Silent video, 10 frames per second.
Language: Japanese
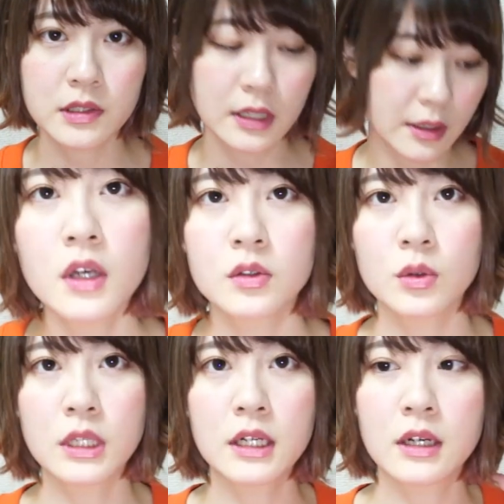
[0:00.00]
した
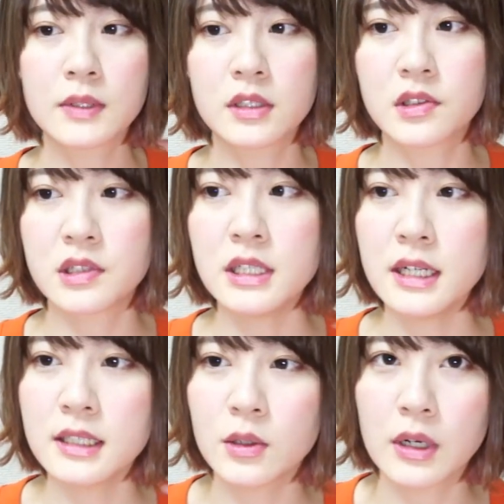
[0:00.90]
そうなんか私地
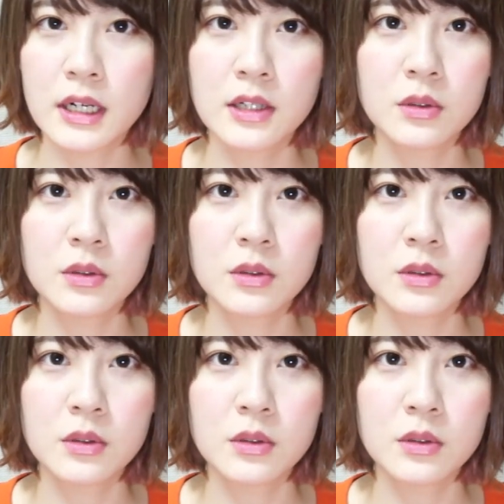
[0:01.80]
肌を洗